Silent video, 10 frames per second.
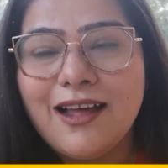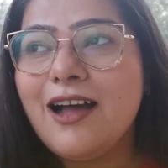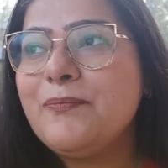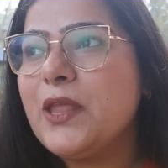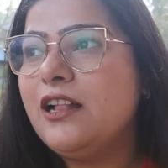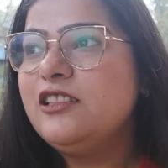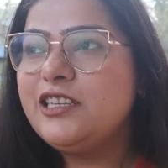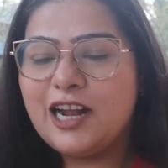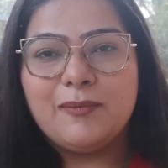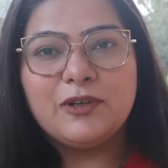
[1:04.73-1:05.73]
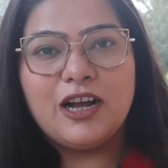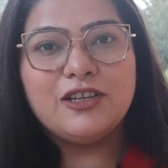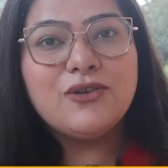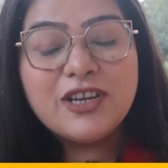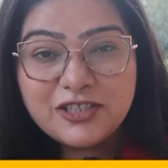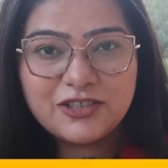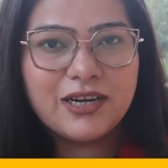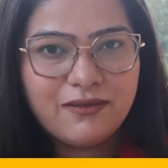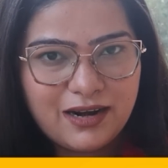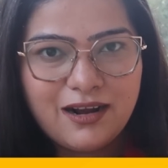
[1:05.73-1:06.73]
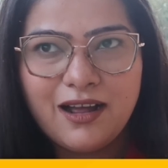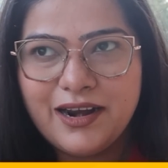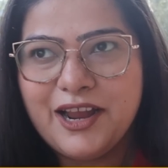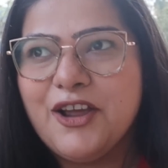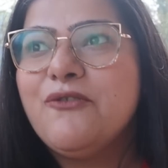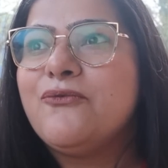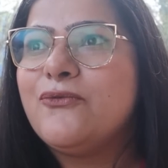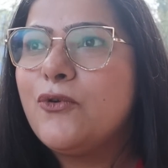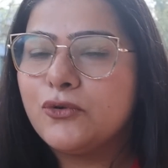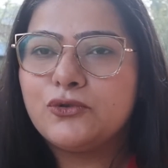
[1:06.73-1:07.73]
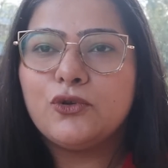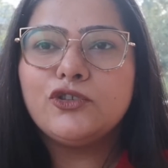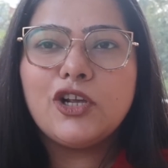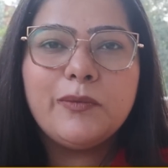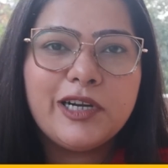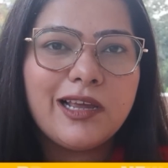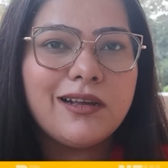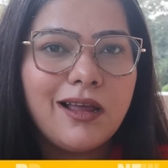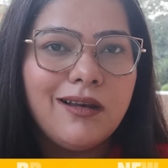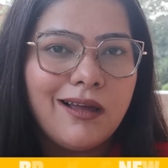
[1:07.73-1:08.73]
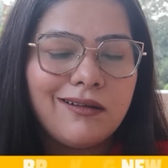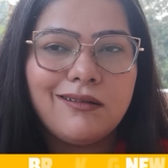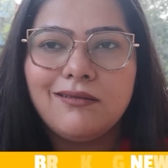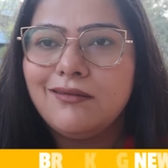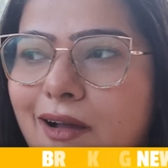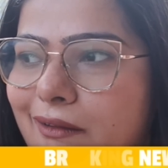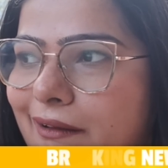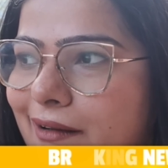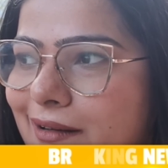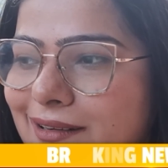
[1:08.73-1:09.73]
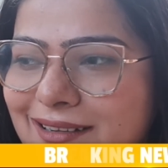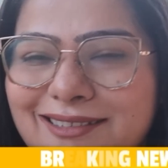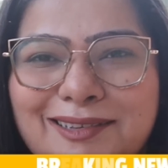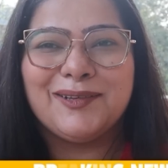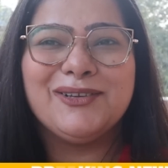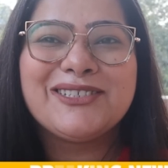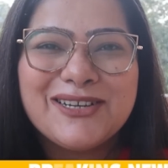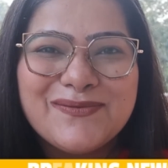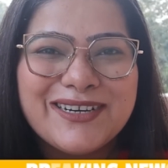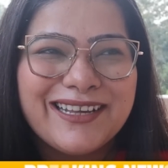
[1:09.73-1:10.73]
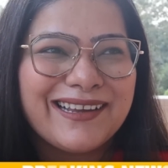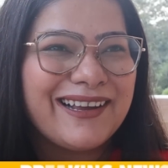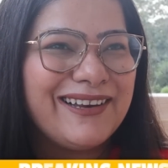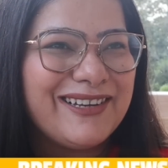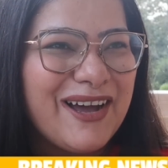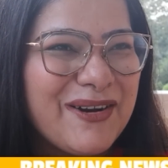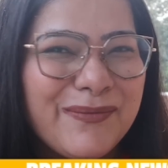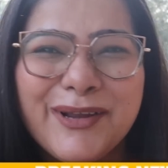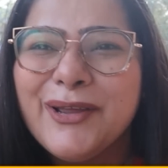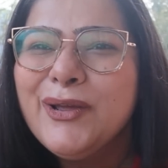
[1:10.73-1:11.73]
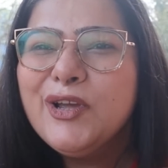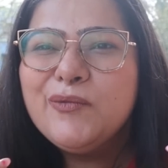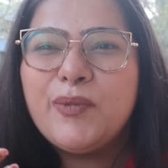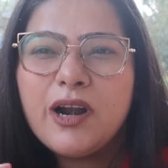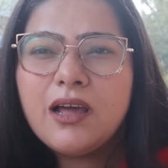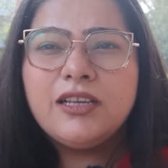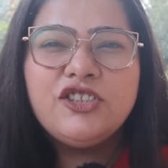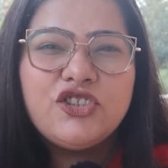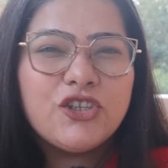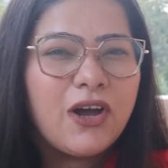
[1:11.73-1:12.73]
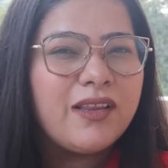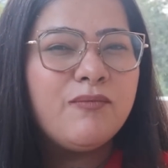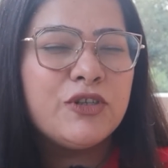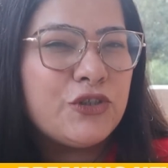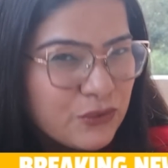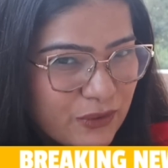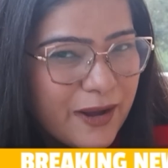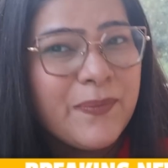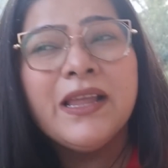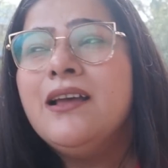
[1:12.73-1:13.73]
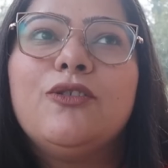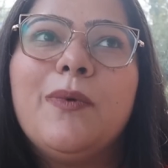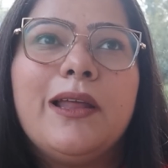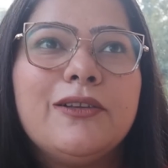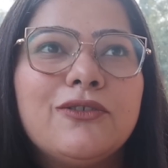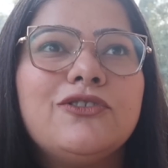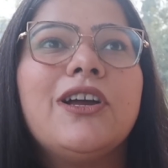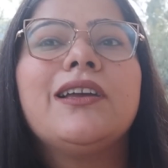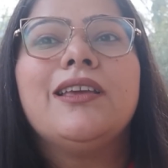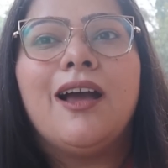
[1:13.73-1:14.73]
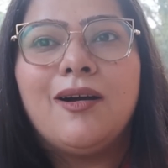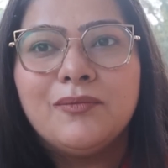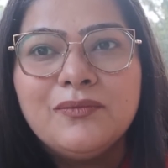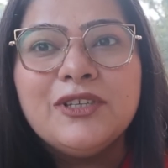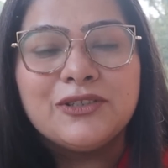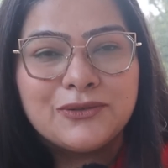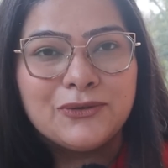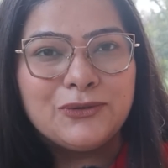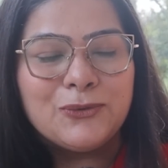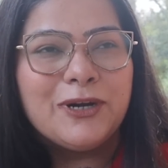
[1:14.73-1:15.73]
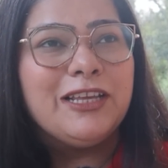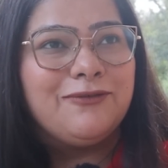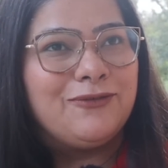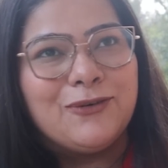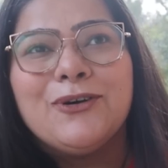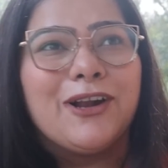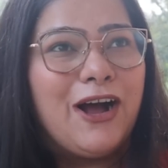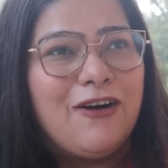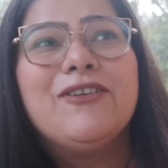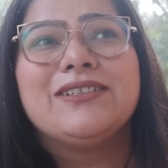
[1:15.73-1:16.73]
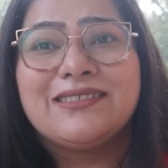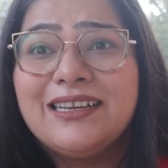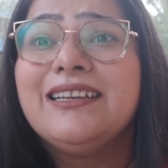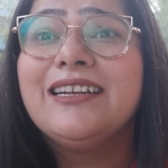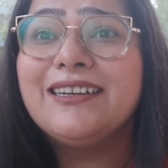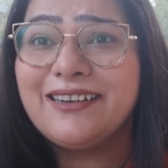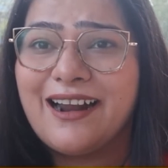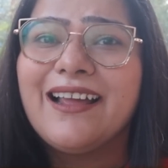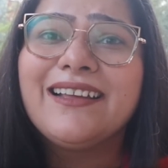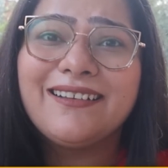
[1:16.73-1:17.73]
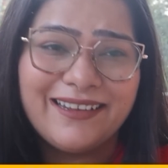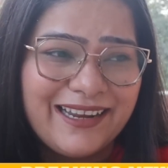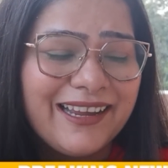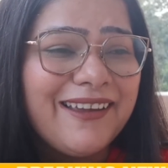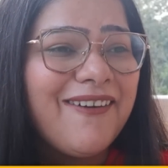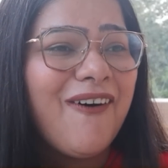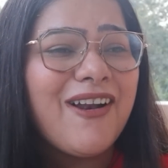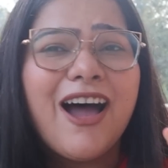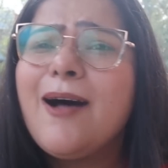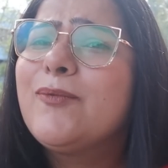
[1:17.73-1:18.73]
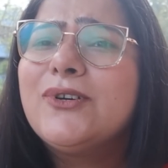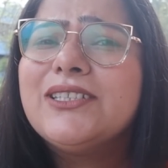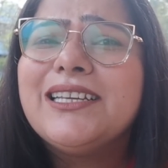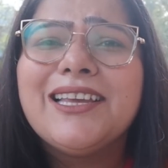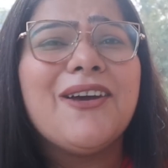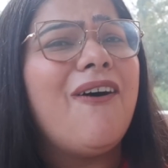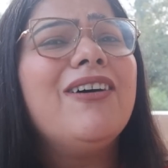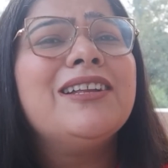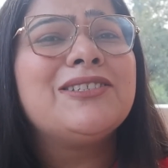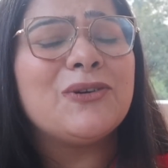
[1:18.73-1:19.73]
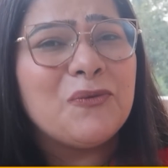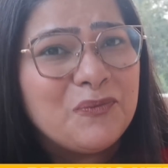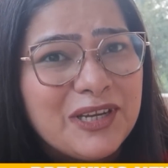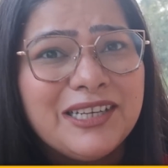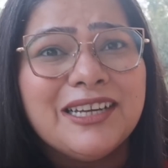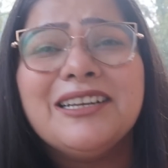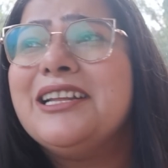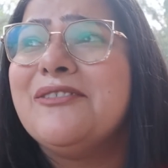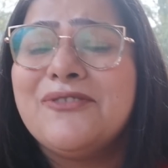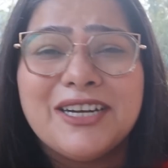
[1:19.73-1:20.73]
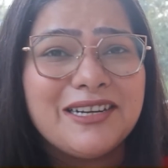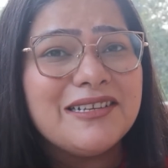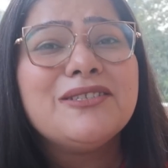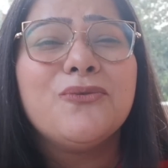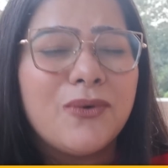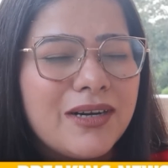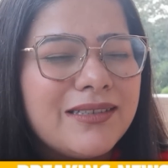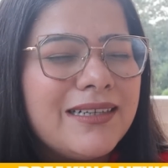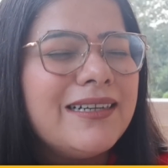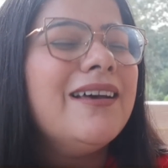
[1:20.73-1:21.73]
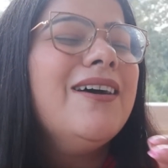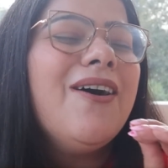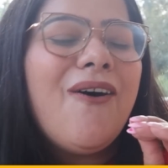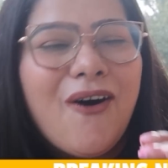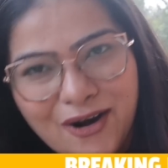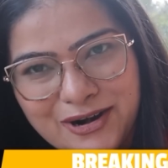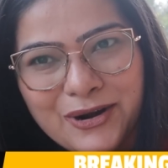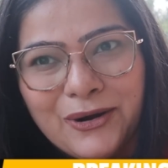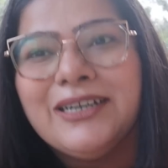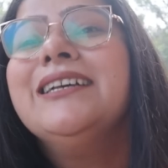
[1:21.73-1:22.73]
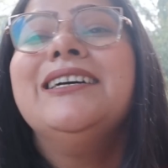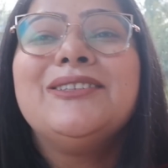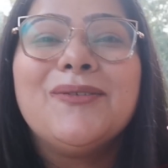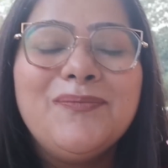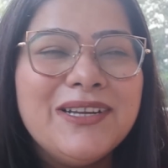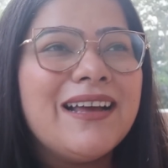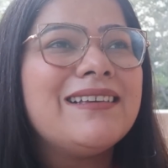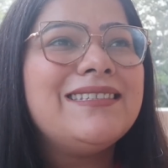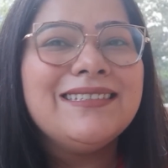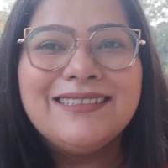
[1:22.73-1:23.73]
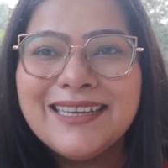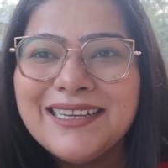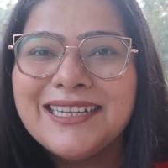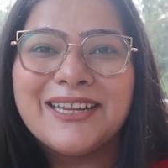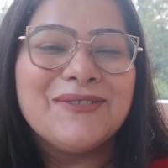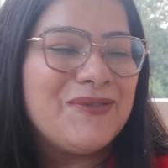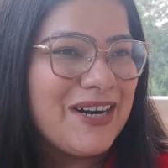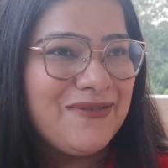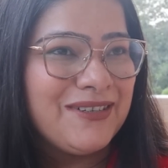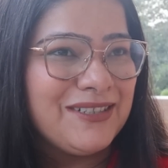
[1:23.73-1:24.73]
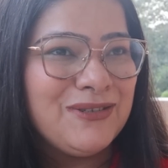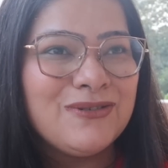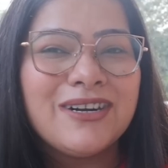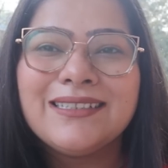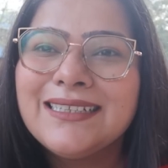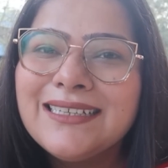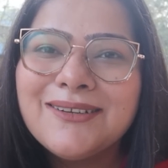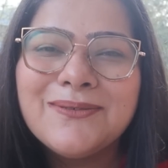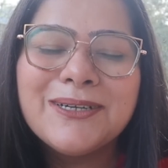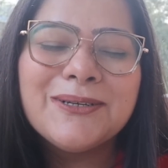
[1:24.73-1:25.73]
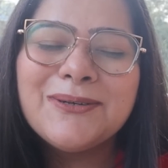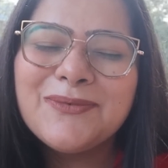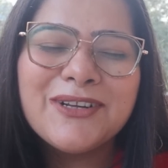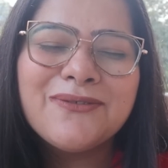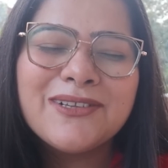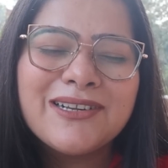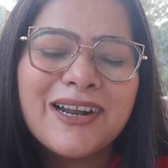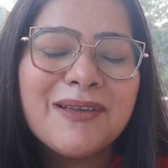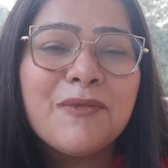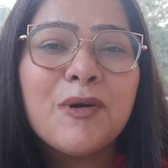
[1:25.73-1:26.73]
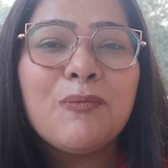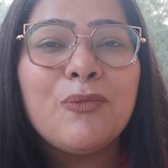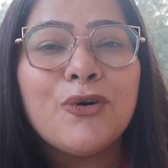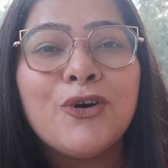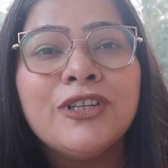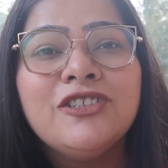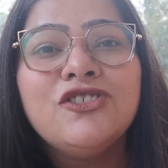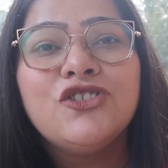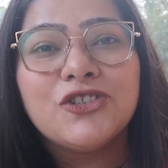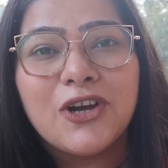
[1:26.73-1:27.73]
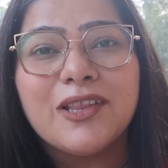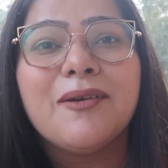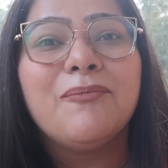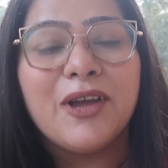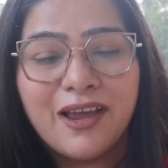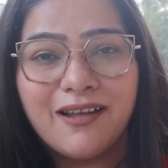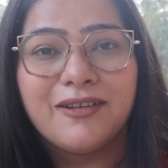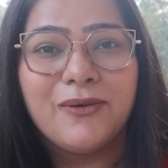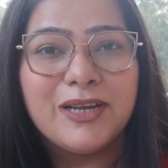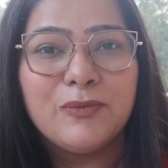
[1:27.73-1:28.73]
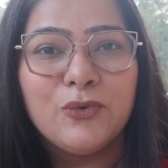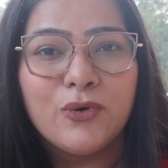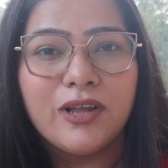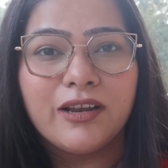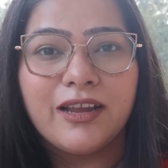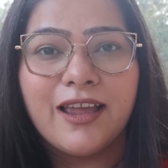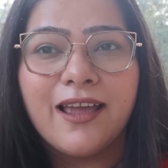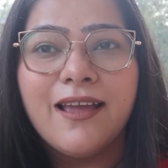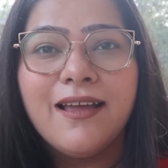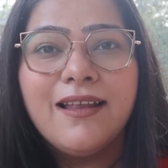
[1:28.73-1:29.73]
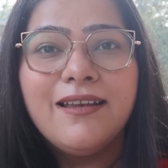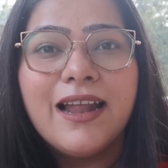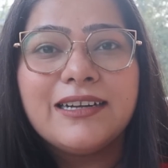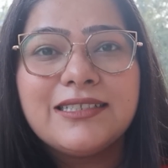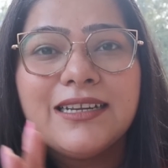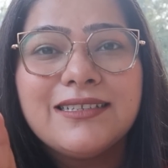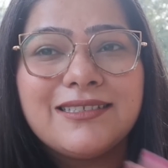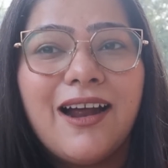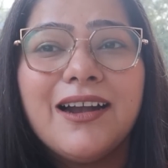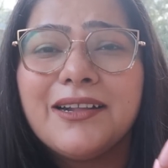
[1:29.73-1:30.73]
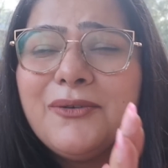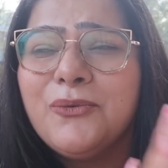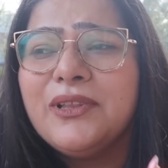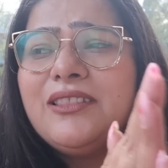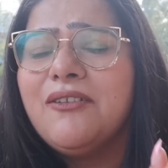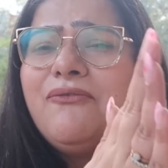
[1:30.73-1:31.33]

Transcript: ना हल्दीराम का जो इंस्टेंट वाला खाना है वो सोशल मीडिया के गल गल, गल, सोशल मीडिया के गलियारों में बड़ा ही ज़्यादा मशहूर है तो मैंने सोचा कि हम इसको 24 फोर आवर्स के लिए ट्राई करेंगे और आपको देंगे ऑनेस्ट ओपिनियन इफ़ इट इज़ वर्थ इट और नॉट तो बिना किसी देरी के फटाफट से शुरू करते हैं ये वीडियो ब्रेकफास्ट का टाइम है बहुत ही ज़्यादा भयानक वाली भूख लग रही है लेट्स स्टार्ट विद द